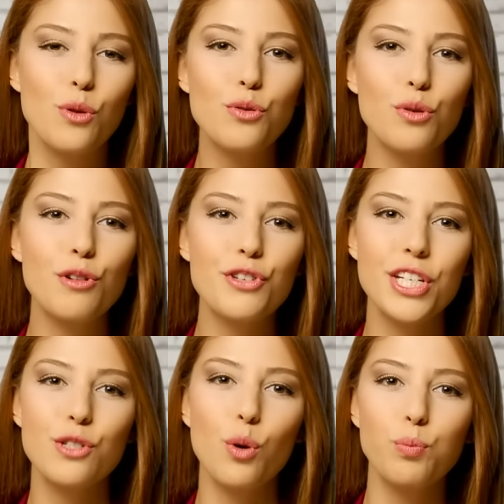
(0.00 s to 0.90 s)

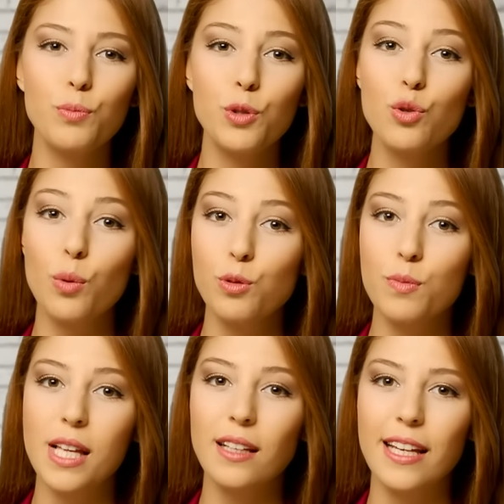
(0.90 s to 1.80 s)
Sosyoloji, toplumun
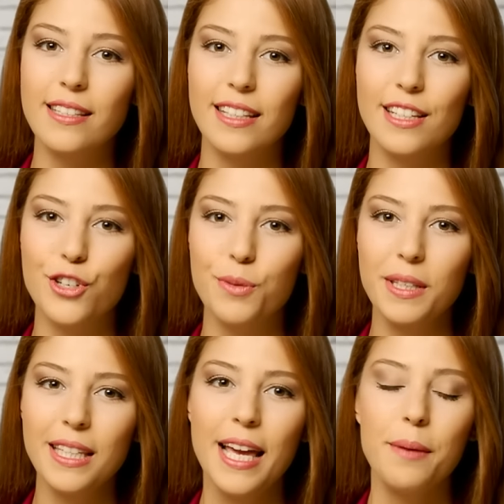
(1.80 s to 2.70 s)
toplumsal
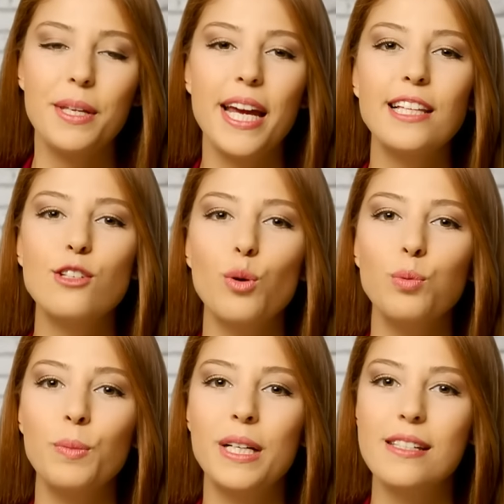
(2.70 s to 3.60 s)
etkileşimin, bireyle
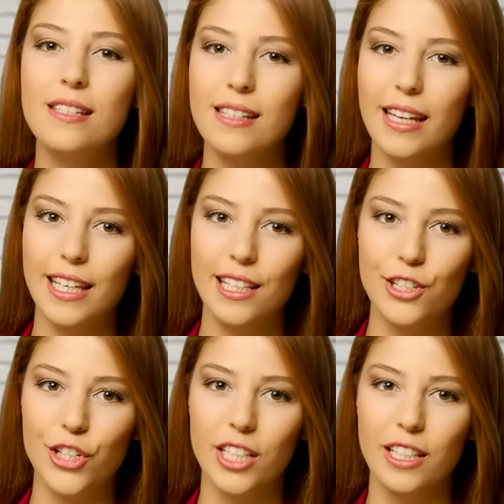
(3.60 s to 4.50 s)
toplum arasındaki
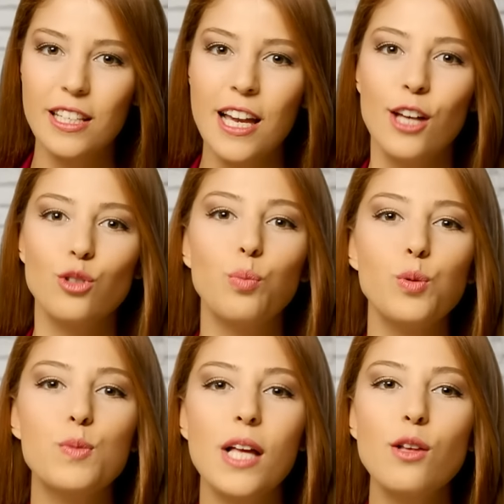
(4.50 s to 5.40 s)
ilişkinin,
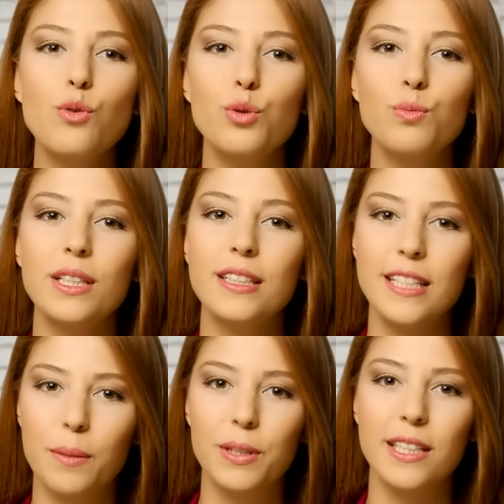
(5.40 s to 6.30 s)
toplumsal kurumların
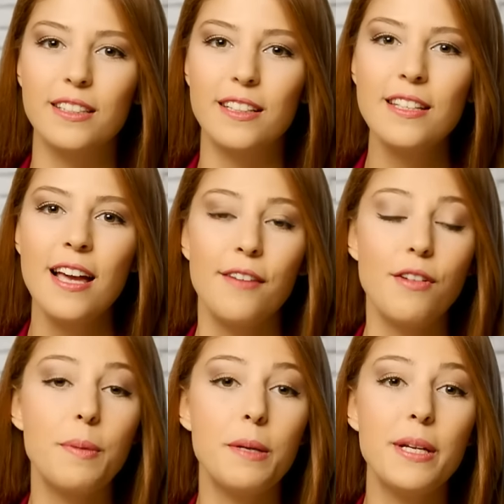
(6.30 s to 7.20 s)
yapılarının
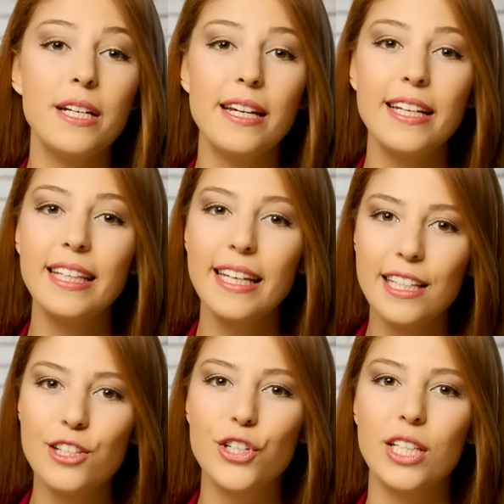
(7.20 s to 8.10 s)
ve birbirleriyle
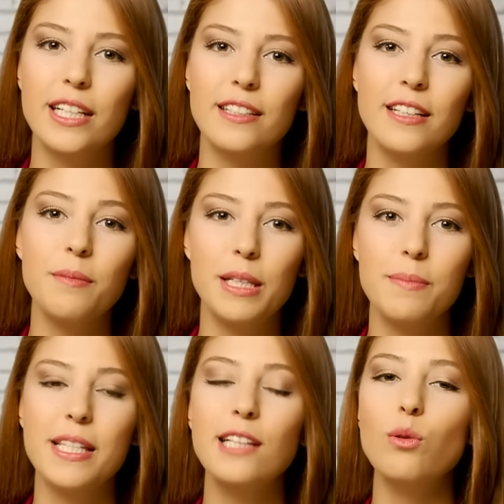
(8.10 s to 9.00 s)
ilişkilerinin
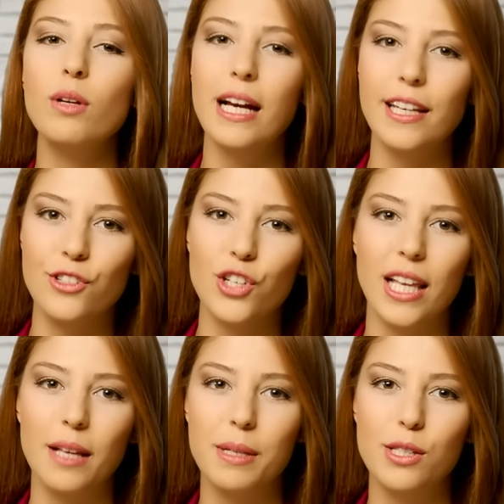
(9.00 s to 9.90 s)
bilimsel olarak
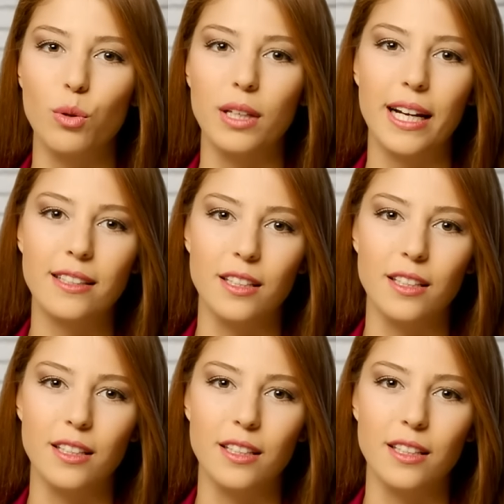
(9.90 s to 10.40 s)
incelenmesi olarak